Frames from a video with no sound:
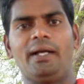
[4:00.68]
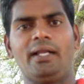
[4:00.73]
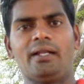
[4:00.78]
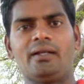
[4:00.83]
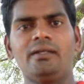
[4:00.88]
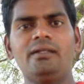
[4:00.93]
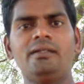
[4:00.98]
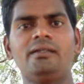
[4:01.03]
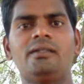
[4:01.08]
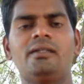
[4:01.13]

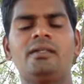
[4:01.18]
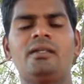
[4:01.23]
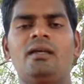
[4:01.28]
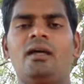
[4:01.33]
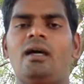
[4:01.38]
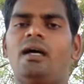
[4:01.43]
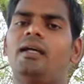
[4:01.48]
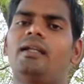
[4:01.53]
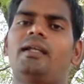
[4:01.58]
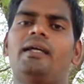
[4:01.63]
பண்ணணும்
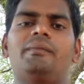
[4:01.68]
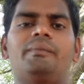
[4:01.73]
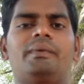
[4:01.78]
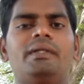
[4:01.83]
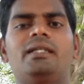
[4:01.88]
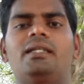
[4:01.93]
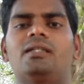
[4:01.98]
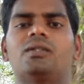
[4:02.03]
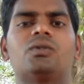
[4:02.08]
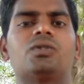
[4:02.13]
ரைட்
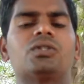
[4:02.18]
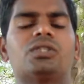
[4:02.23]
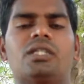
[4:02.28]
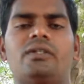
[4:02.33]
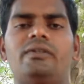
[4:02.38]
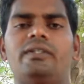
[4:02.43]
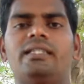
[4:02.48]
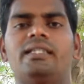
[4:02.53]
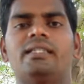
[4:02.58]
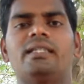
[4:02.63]
பண்ணி அதை
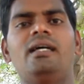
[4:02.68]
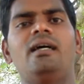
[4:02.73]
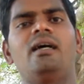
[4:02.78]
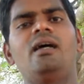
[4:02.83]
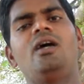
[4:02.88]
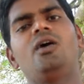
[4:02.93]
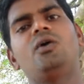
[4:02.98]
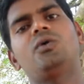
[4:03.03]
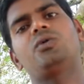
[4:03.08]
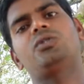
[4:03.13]
கொடுத்துட வேண்டியதான்
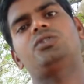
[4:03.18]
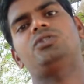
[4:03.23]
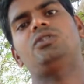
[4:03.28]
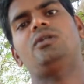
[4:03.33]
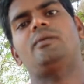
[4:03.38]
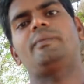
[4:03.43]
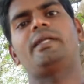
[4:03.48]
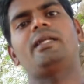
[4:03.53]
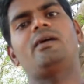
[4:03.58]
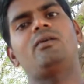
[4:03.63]

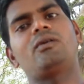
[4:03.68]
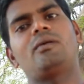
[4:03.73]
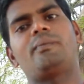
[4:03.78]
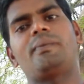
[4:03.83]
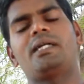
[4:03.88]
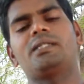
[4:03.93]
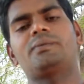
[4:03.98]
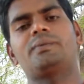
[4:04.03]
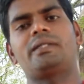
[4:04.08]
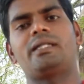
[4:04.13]
கொடுத்துட்டோம் அப்படின்னா உங்கள்
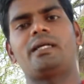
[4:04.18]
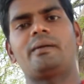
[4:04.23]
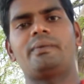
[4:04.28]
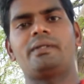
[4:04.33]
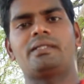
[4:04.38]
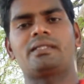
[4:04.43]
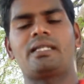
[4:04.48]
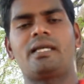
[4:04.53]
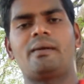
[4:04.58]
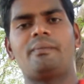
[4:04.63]
பாஸ்போர்ட்
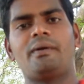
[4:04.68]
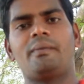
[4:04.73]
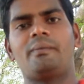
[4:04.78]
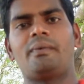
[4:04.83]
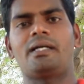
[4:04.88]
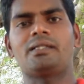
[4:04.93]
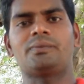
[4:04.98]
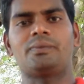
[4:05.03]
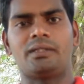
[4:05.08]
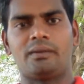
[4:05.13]
ஆஃபீஸ்க்கு எப்போ
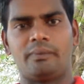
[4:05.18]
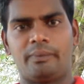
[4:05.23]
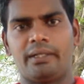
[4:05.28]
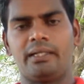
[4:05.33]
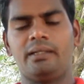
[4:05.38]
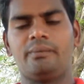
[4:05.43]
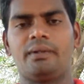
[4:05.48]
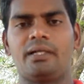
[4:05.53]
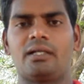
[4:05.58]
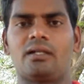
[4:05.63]
பாஸ்போர்ட்
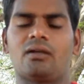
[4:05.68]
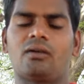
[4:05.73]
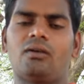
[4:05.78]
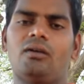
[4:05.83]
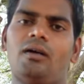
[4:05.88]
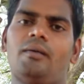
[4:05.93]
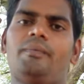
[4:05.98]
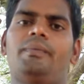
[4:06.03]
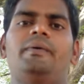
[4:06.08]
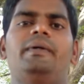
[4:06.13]
ப்ரிண்ட்
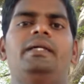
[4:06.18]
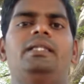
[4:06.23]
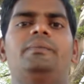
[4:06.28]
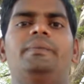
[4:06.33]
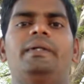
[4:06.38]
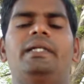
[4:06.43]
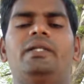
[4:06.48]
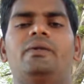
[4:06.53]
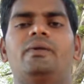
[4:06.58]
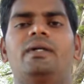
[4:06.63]
பண்ணுறாங்களோ அப்போவே இது
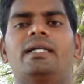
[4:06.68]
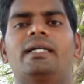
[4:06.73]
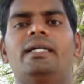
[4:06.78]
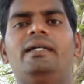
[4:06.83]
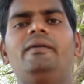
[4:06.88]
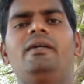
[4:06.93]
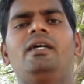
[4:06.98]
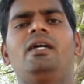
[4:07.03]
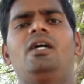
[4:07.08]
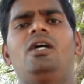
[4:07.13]
பண்ணிடுவாங்க
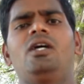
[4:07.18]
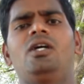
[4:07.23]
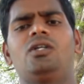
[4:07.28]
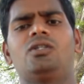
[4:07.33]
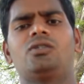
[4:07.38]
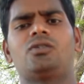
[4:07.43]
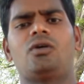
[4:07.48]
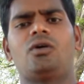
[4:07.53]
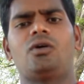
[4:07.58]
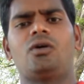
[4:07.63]

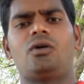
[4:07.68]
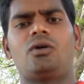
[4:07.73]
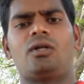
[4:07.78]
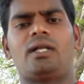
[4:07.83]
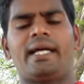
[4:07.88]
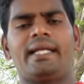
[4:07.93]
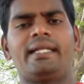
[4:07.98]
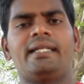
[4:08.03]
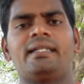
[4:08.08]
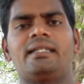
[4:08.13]
ஸோ
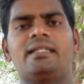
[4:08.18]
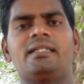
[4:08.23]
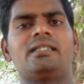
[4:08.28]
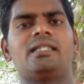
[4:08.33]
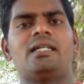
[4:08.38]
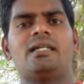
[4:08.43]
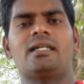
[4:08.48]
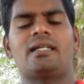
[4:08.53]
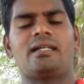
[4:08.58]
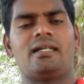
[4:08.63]
நைன்
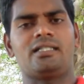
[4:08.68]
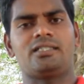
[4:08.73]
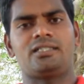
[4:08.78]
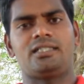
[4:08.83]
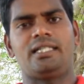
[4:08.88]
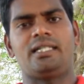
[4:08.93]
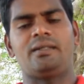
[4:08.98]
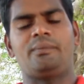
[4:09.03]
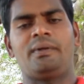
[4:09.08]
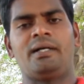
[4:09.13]
ஹண்ட்ரட் தான்
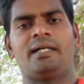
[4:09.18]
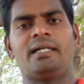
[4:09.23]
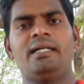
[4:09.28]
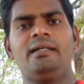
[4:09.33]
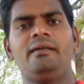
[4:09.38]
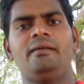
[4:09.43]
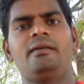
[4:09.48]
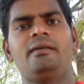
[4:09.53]
காஸ்ட் எடுப்பாங்க